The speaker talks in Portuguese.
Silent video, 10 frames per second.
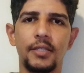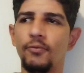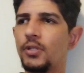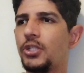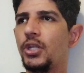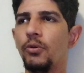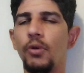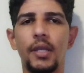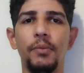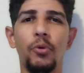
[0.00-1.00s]
Se você
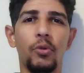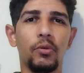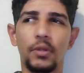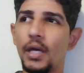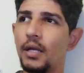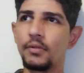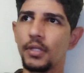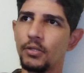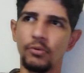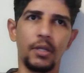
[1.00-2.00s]
chegou aqui, morou tantos
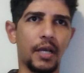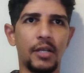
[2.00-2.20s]
tanto anos,